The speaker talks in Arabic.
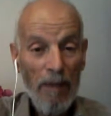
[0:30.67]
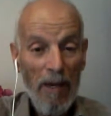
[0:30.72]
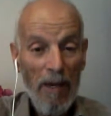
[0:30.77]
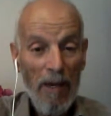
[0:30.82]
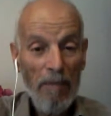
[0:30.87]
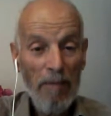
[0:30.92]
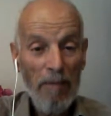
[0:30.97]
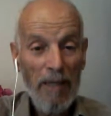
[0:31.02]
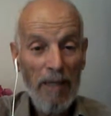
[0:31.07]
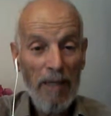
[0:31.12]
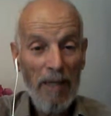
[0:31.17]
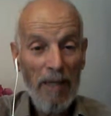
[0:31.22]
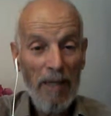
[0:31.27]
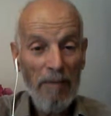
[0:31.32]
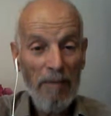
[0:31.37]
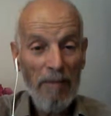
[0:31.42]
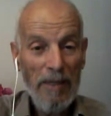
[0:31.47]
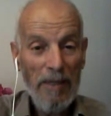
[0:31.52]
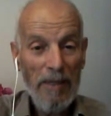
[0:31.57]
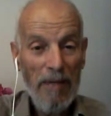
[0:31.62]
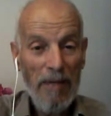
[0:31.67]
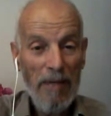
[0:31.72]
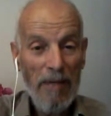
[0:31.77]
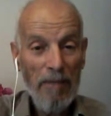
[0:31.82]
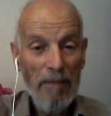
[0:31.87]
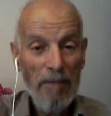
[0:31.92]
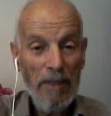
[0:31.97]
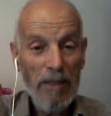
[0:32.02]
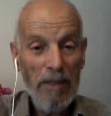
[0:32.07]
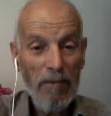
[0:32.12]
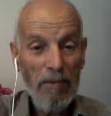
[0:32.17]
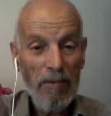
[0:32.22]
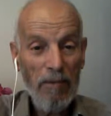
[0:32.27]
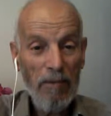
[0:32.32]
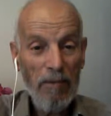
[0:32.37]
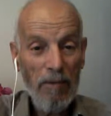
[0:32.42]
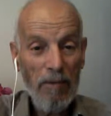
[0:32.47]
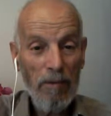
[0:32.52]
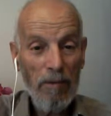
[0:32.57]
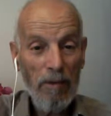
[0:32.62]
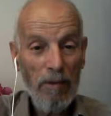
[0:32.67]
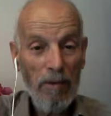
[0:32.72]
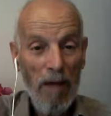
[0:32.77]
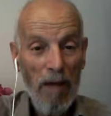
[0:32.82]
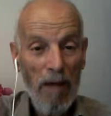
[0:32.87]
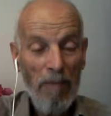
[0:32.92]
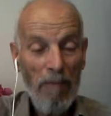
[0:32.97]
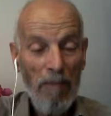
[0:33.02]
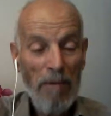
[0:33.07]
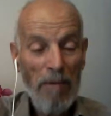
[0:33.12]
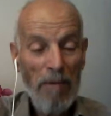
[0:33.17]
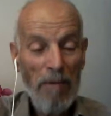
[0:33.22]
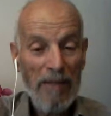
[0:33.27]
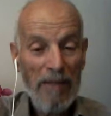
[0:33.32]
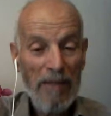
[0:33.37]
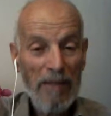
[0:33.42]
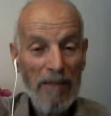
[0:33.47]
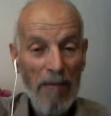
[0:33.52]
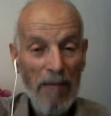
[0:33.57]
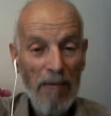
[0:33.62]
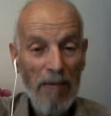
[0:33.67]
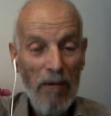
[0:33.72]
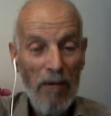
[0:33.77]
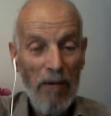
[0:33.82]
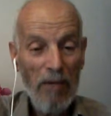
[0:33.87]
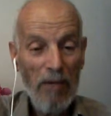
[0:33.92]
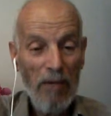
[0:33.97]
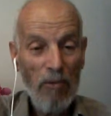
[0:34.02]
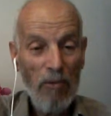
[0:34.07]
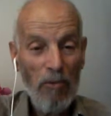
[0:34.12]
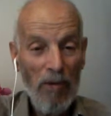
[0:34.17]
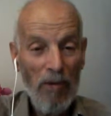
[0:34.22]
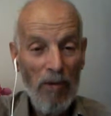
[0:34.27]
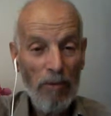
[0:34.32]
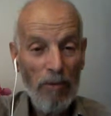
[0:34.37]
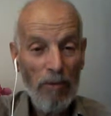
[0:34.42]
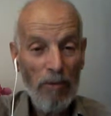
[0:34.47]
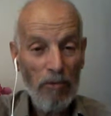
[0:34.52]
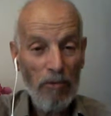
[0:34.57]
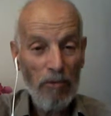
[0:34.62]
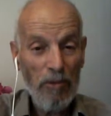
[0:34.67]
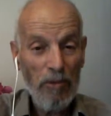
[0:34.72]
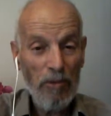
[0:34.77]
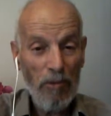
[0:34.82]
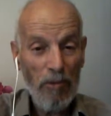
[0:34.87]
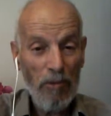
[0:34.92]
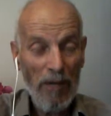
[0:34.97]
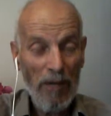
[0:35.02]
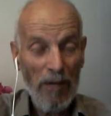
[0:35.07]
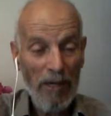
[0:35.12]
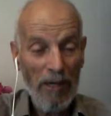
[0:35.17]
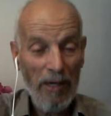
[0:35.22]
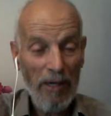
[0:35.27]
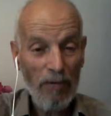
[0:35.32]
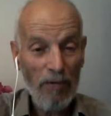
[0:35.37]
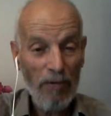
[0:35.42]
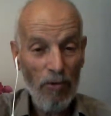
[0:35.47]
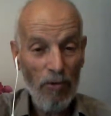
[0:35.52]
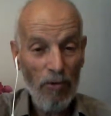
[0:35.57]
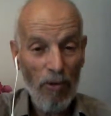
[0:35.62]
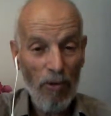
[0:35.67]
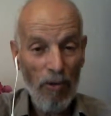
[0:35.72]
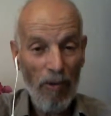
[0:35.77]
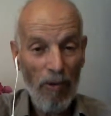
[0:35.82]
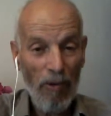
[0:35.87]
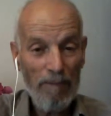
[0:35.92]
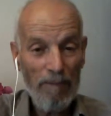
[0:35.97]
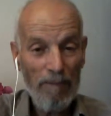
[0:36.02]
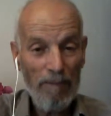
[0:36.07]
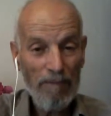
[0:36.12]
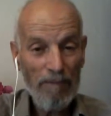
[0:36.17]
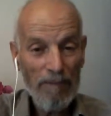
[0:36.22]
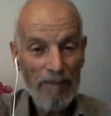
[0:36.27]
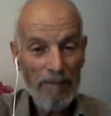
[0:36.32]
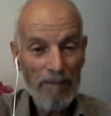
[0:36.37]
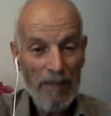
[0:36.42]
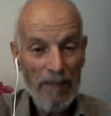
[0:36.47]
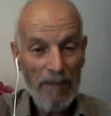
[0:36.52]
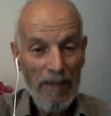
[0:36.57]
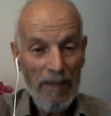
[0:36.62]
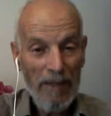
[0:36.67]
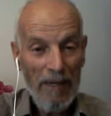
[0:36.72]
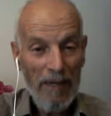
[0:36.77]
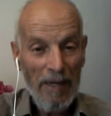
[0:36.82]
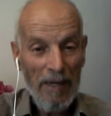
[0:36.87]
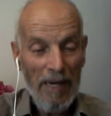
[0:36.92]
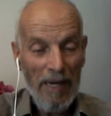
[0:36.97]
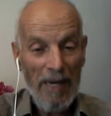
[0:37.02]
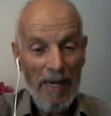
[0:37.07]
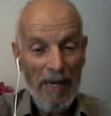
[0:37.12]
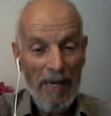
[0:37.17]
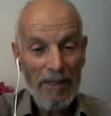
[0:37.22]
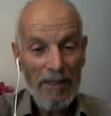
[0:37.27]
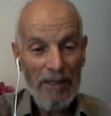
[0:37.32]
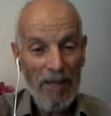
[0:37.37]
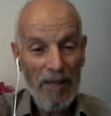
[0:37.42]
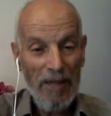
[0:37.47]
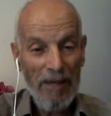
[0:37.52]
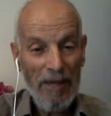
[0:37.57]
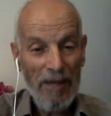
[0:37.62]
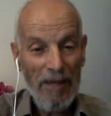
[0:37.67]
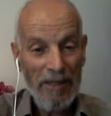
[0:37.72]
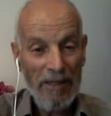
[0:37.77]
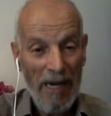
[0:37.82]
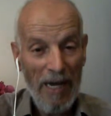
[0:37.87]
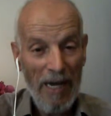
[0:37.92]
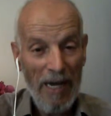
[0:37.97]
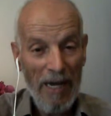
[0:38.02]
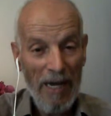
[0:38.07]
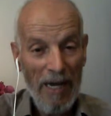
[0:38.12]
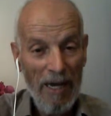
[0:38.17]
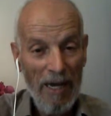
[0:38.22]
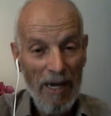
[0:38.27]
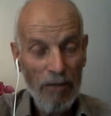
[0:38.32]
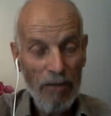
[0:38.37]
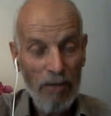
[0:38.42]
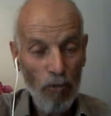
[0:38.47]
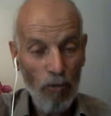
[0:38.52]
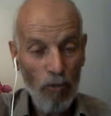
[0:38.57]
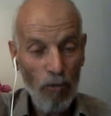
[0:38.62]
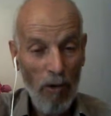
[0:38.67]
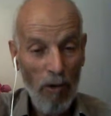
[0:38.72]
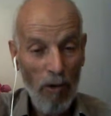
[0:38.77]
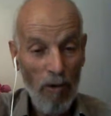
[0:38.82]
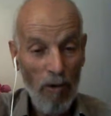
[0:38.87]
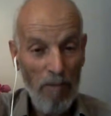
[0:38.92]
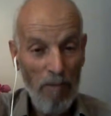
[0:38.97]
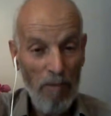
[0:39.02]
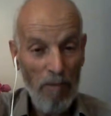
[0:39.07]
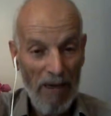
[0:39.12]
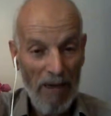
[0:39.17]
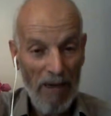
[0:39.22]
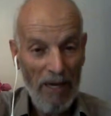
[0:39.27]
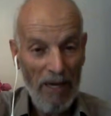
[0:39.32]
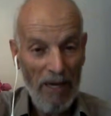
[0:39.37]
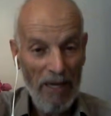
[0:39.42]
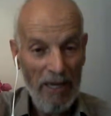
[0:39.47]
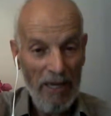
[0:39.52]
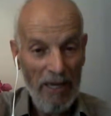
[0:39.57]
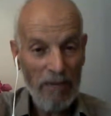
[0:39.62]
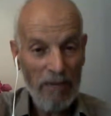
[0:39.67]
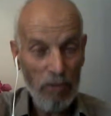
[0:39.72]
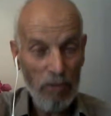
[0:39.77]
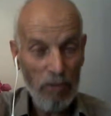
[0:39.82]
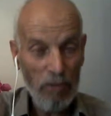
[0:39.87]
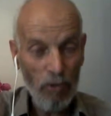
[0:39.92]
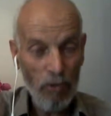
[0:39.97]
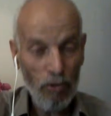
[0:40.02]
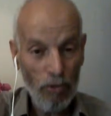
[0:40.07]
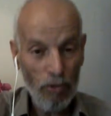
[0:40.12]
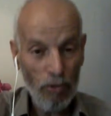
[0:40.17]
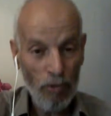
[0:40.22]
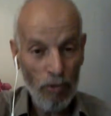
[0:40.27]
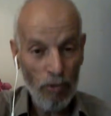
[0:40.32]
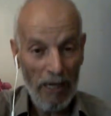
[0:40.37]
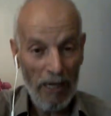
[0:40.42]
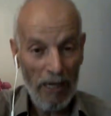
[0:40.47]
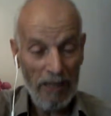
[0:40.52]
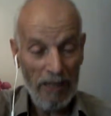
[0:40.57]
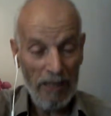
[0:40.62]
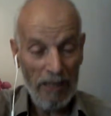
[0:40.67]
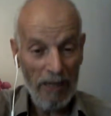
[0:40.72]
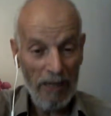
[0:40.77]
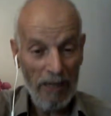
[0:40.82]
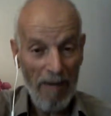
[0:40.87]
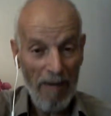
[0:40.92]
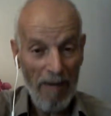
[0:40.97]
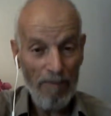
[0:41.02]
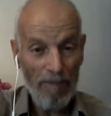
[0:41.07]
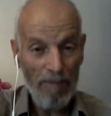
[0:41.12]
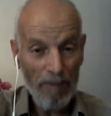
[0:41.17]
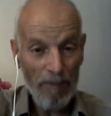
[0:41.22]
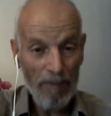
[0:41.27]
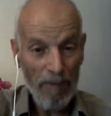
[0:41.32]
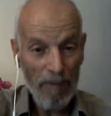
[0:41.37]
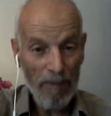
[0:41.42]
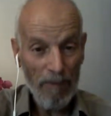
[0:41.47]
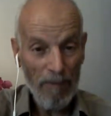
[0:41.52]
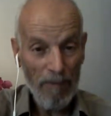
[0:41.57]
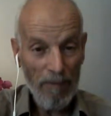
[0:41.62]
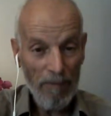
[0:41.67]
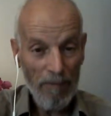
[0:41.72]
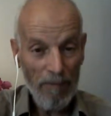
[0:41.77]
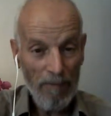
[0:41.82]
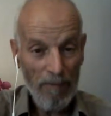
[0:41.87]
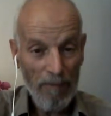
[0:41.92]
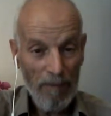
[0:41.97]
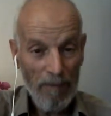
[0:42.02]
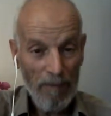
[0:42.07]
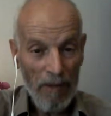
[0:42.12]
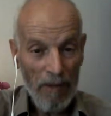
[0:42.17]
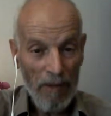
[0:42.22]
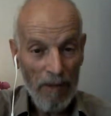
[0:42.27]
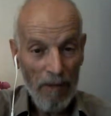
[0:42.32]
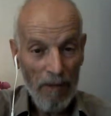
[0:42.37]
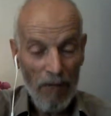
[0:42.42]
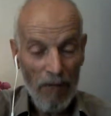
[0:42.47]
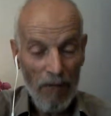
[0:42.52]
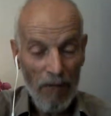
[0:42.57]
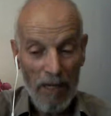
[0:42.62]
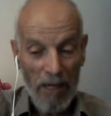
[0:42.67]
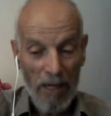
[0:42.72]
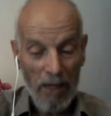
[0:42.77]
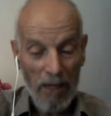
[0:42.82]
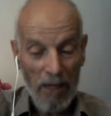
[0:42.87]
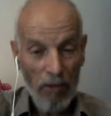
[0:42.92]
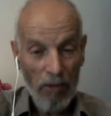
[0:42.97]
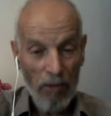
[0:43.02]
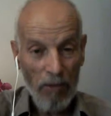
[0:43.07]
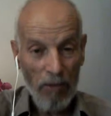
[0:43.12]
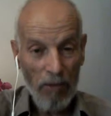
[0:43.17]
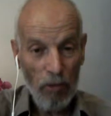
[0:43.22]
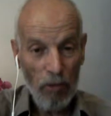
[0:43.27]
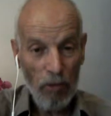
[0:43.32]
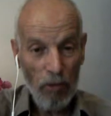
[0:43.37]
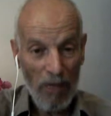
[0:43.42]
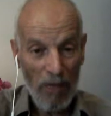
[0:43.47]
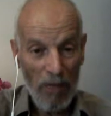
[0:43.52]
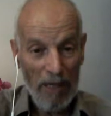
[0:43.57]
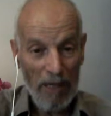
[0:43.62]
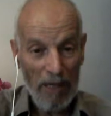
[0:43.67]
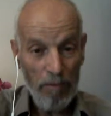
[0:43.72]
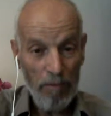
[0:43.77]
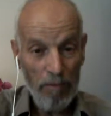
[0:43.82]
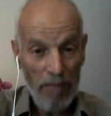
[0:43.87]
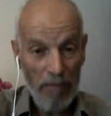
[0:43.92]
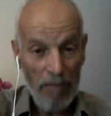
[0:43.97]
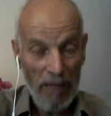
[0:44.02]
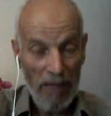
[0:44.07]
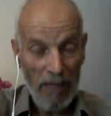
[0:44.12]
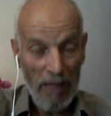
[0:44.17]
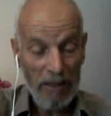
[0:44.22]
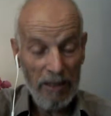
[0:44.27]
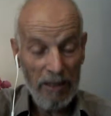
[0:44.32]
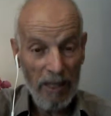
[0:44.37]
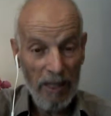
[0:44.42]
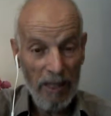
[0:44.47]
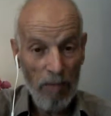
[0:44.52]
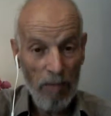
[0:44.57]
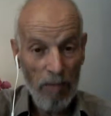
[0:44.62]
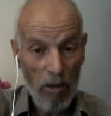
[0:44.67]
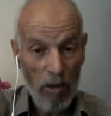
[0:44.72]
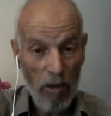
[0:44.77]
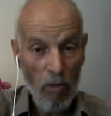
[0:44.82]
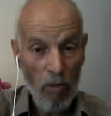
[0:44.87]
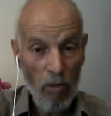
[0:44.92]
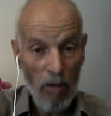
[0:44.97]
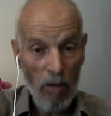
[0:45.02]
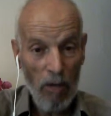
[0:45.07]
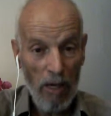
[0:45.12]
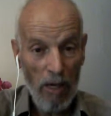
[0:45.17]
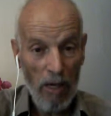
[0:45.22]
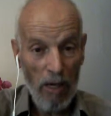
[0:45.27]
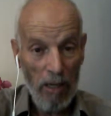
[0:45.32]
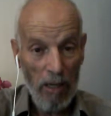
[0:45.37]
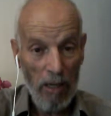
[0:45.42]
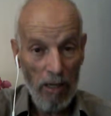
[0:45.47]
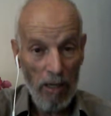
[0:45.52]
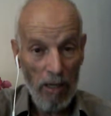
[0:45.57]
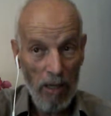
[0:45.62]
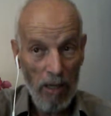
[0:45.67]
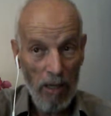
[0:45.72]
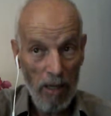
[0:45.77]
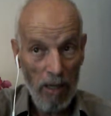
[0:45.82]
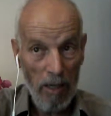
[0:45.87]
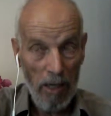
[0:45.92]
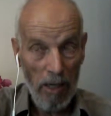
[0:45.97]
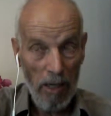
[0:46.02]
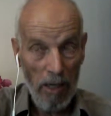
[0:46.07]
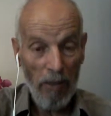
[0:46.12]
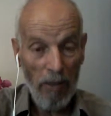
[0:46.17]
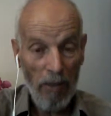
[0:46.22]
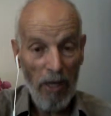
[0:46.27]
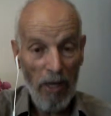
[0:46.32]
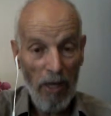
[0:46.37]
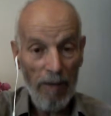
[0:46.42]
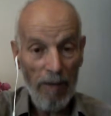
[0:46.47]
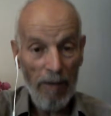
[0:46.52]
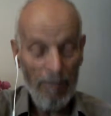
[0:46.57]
امين امين امين اما بعد السلام عليكم ورحمه الله وبركاته ورضوان الان ان شاء الله تعالى اسوق لكم بعض ايات من سوره هود عليه السلام فيها ذكر لشعيب عليه السلام وقومه الانذال